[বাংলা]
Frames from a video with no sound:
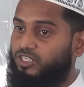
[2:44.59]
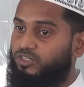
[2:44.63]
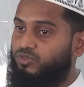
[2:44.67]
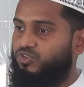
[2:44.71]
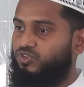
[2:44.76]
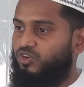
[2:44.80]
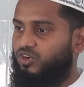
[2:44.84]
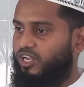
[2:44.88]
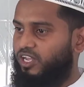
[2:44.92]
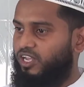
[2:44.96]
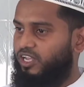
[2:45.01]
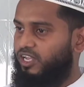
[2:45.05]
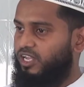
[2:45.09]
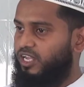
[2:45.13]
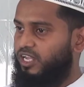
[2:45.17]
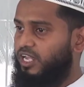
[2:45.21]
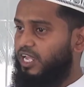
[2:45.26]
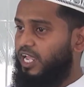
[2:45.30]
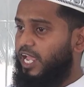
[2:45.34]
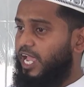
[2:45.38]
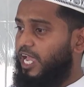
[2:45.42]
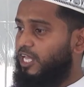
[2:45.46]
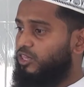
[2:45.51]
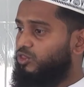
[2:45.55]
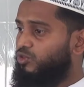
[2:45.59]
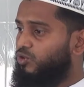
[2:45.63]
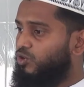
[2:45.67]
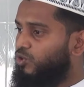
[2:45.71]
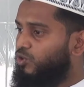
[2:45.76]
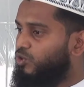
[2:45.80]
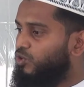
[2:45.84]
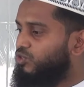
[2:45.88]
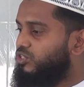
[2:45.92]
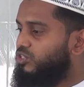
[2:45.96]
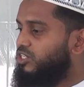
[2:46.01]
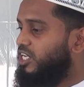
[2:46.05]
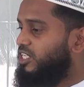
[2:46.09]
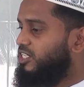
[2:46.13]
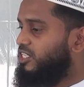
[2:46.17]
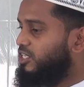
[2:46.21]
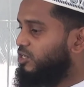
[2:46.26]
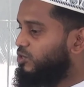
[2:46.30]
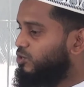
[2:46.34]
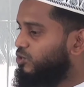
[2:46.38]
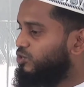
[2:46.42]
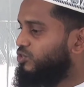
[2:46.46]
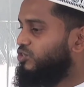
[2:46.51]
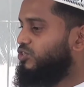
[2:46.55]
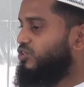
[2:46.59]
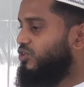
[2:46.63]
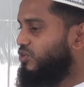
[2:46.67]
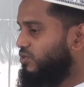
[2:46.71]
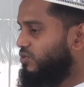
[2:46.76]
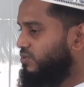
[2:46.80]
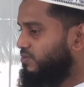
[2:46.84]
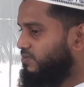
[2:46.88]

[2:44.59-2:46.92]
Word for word: নিউট্রনে এত ক্ষুদ্রাতি ক্ষুদ্র